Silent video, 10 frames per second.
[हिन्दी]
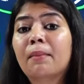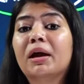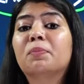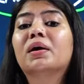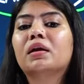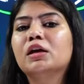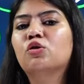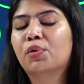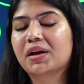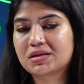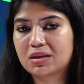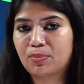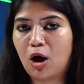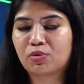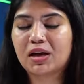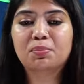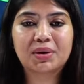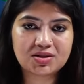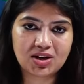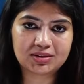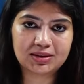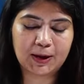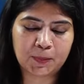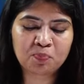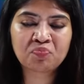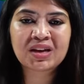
पेपर लीक होने की संभावनाएं बढ़ जाती हैं